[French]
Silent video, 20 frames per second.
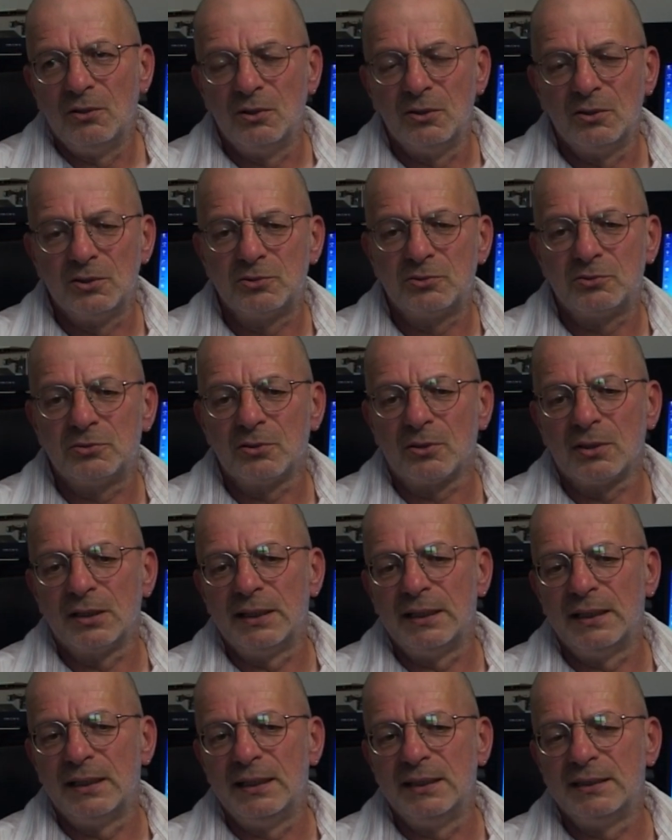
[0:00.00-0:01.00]
euh, sur
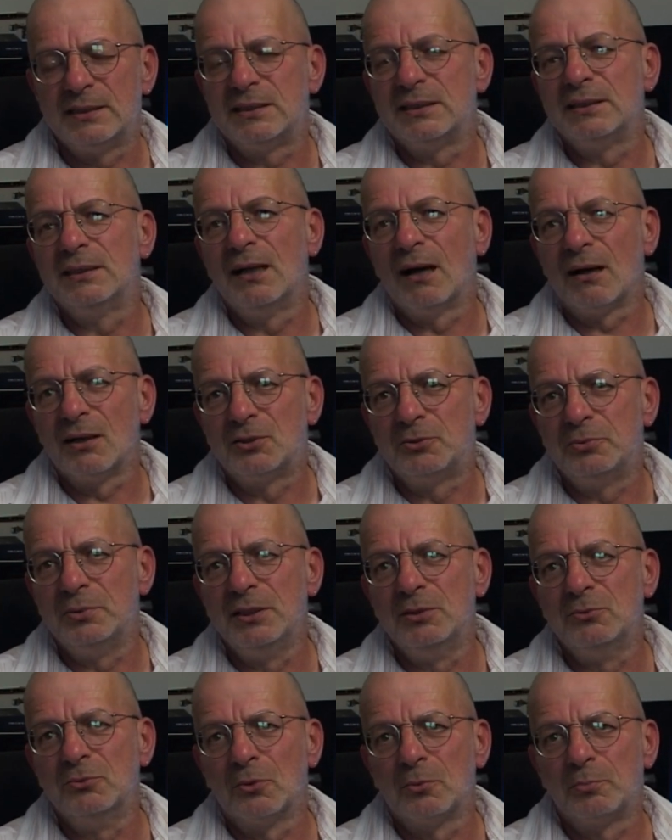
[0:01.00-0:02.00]
les, sites
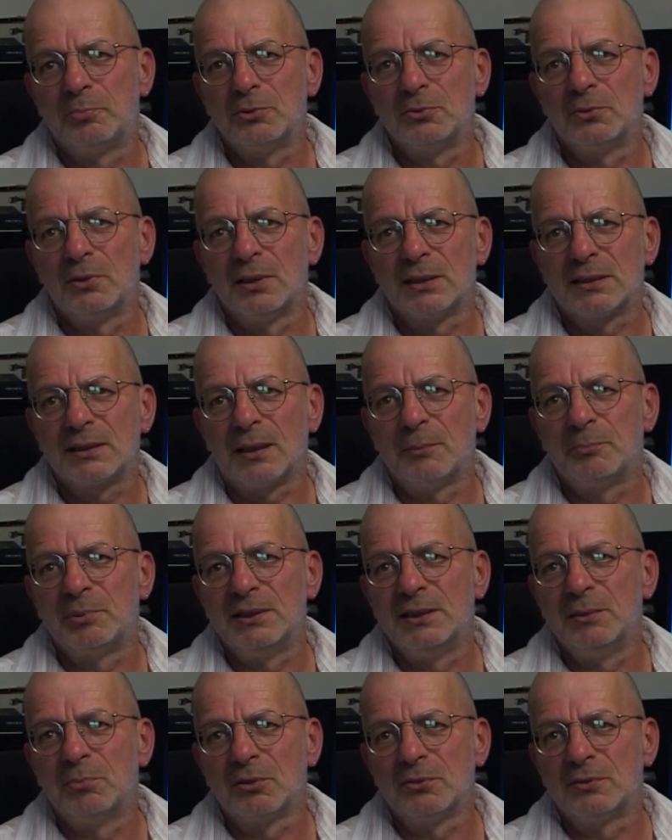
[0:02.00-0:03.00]
gratuits où on peut
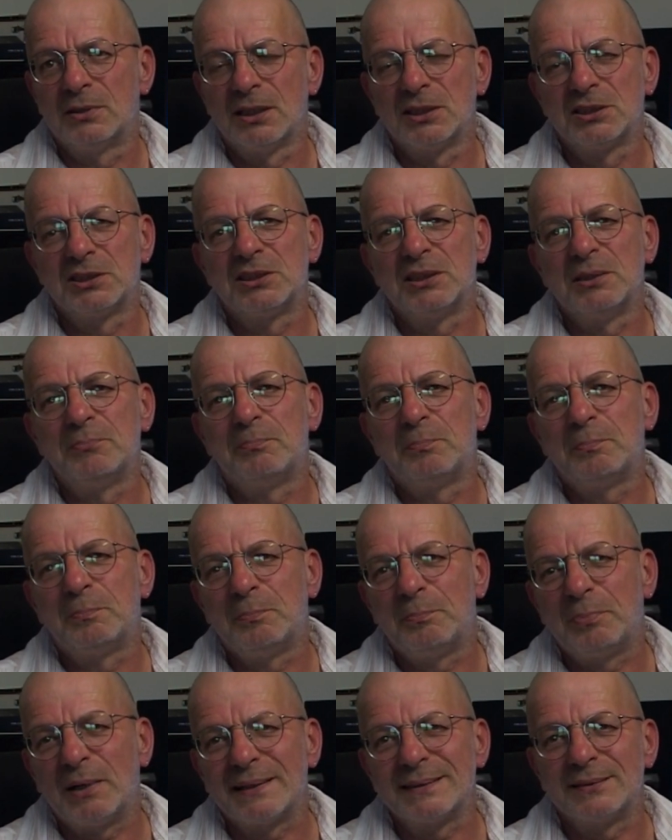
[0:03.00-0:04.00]
attraper des bruitages, c'est
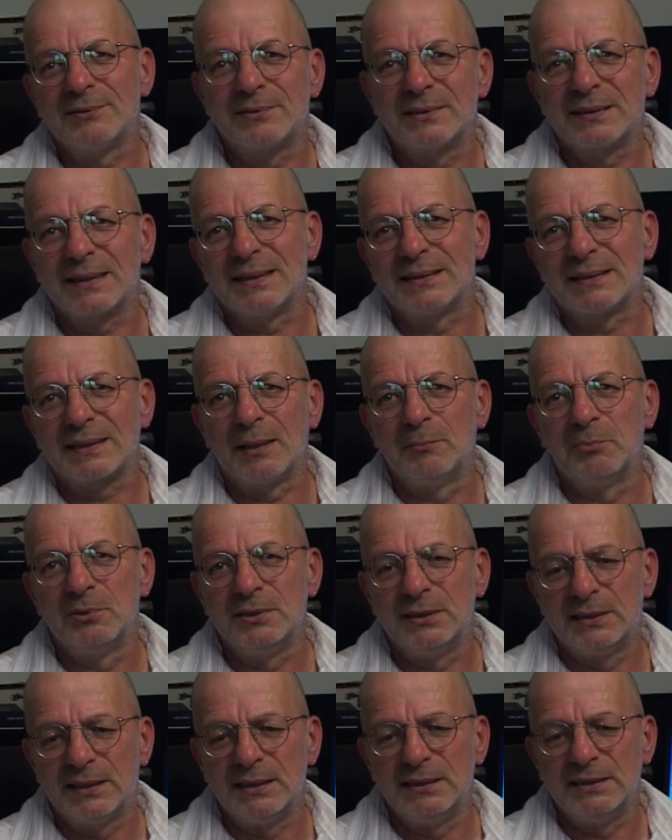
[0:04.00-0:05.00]
pas de très très
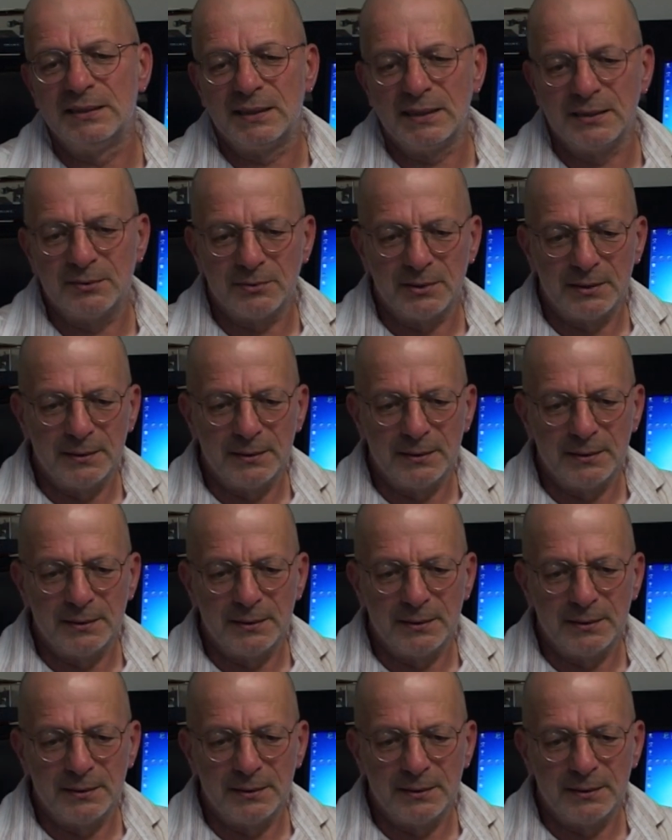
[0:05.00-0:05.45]
bonne qualité.